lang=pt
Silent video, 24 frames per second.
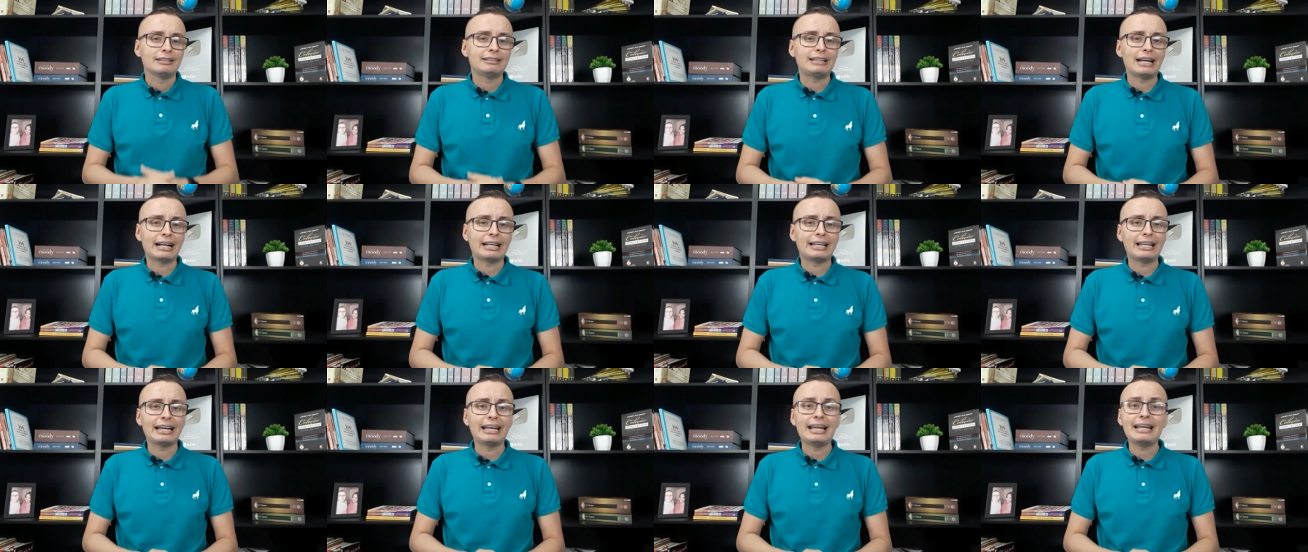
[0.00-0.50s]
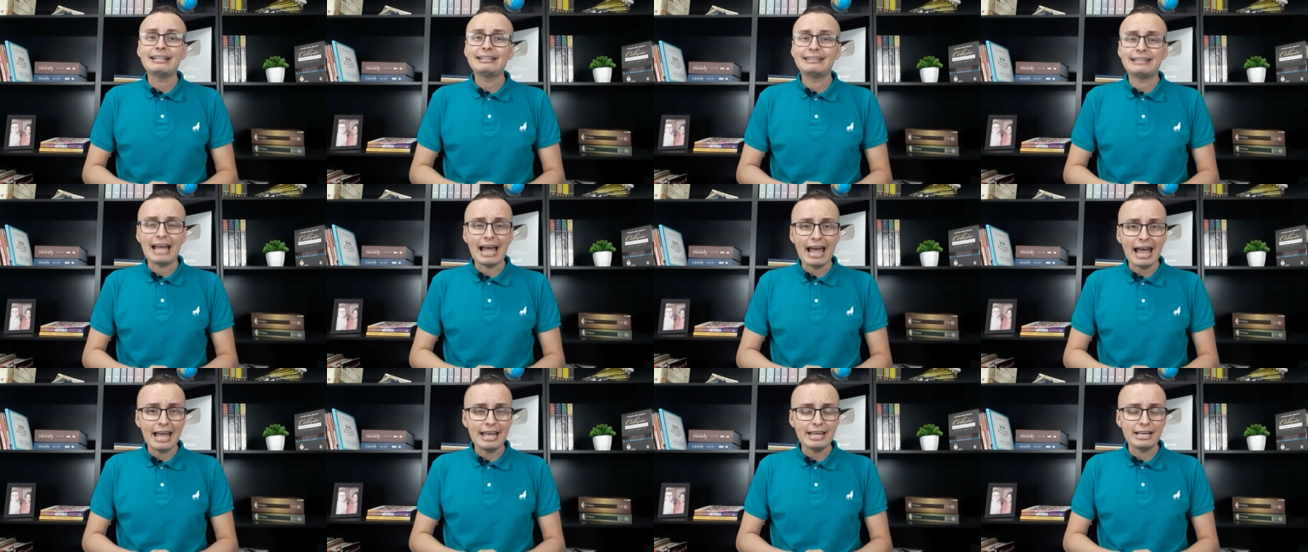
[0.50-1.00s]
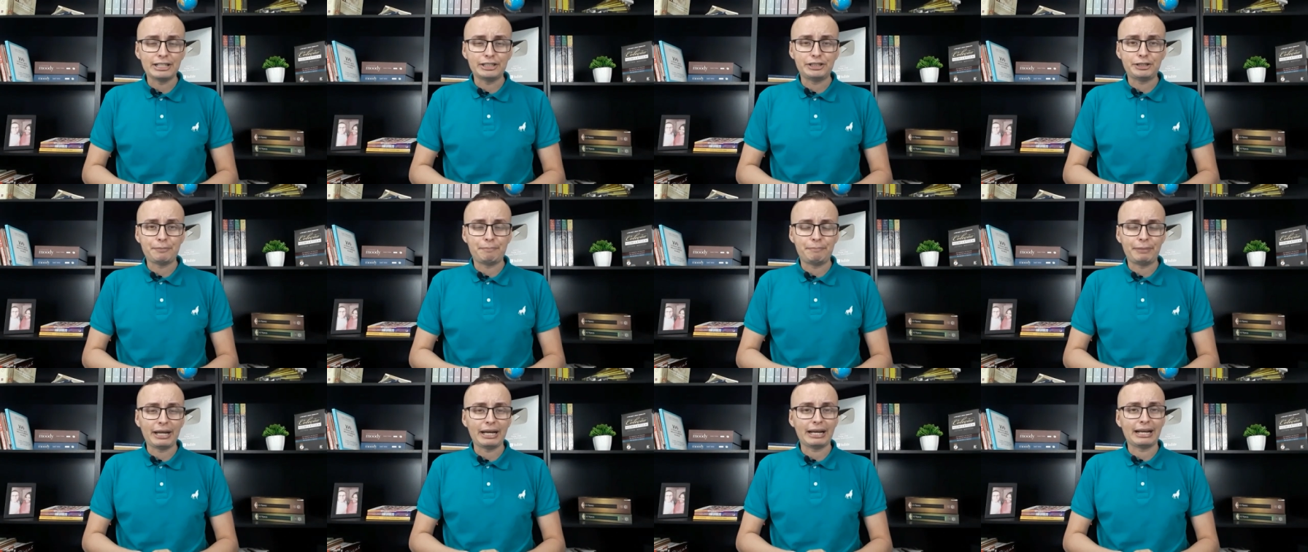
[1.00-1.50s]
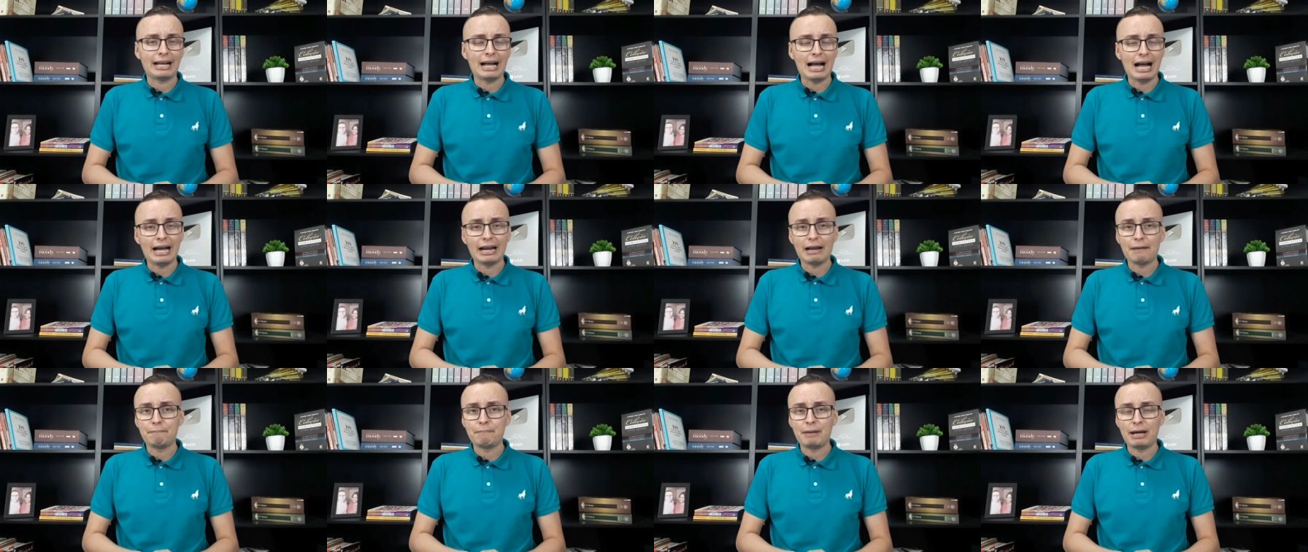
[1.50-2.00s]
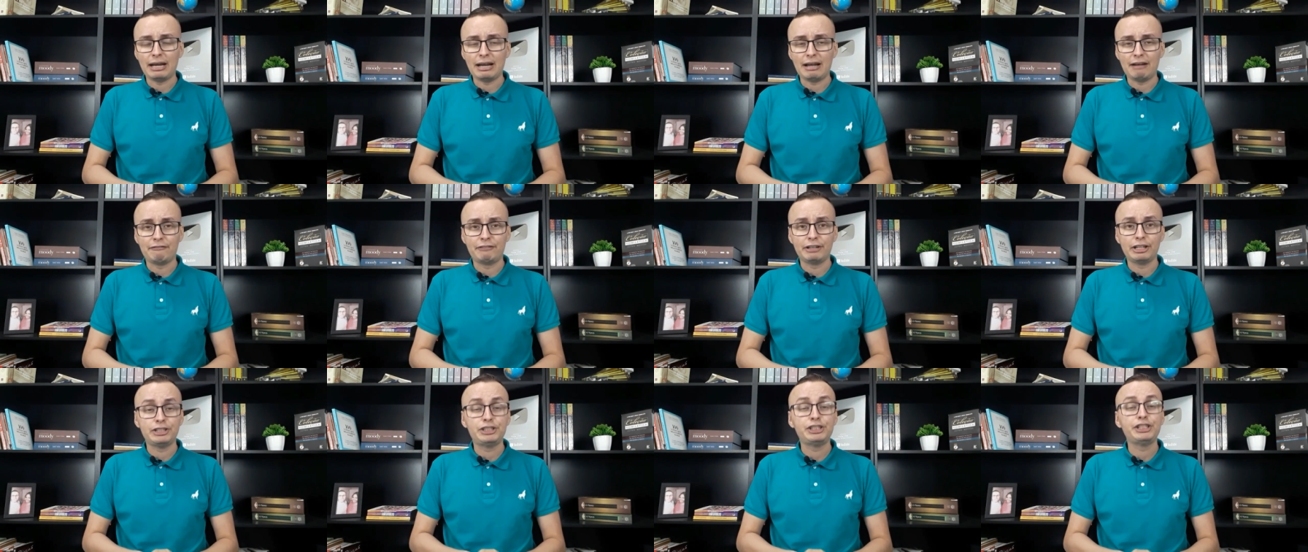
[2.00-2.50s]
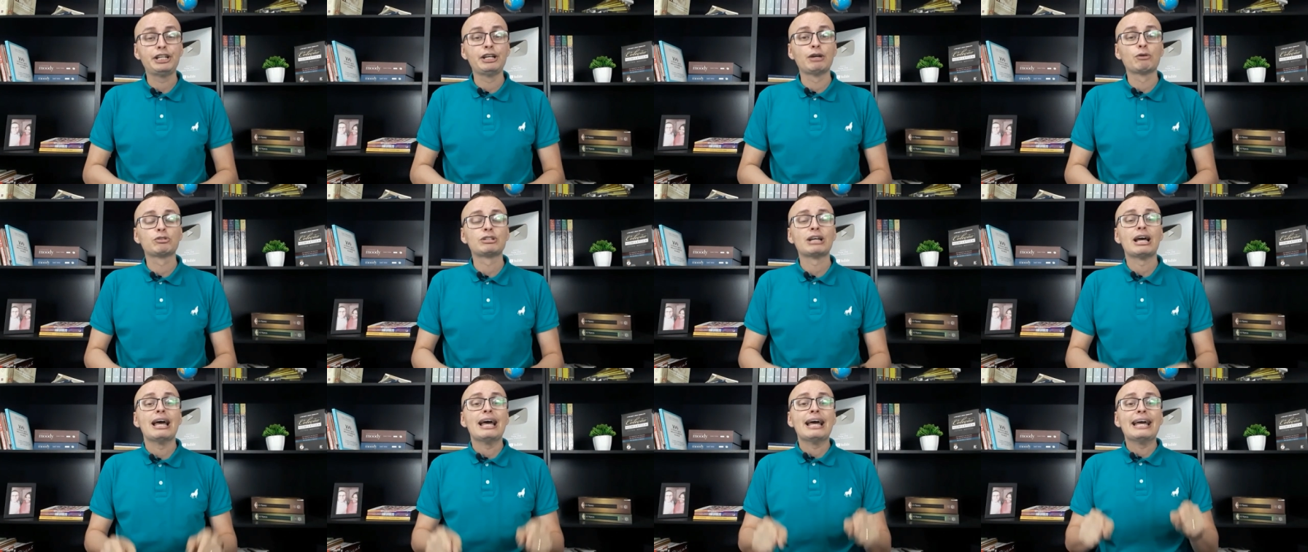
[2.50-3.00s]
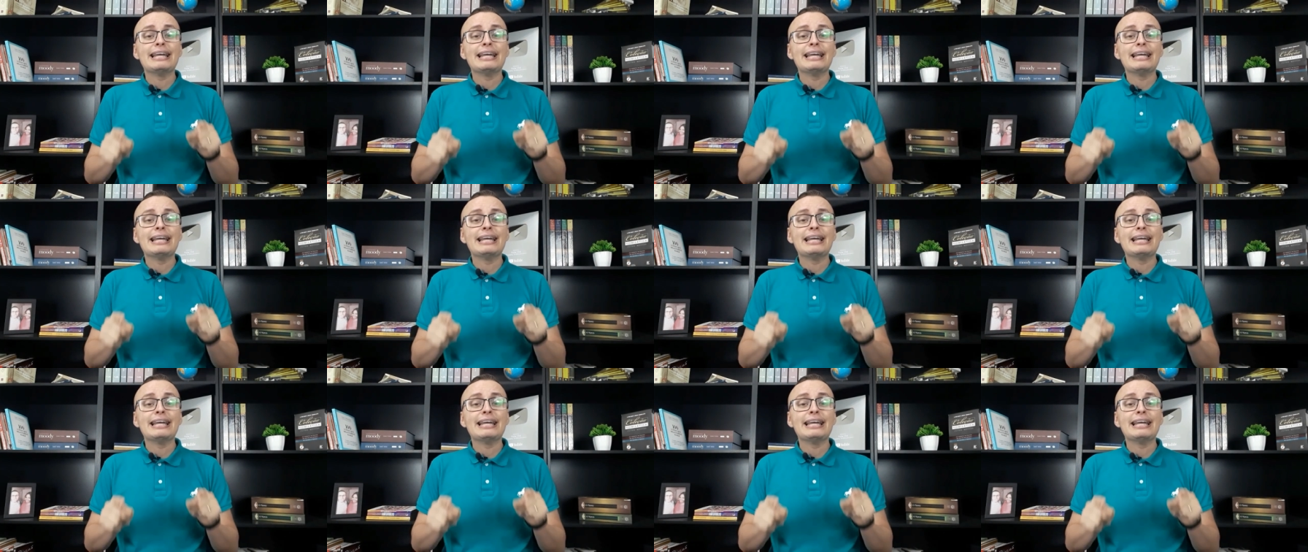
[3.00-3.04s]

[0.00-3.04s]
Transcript: daquela ideia de pregar a palavra de Deus.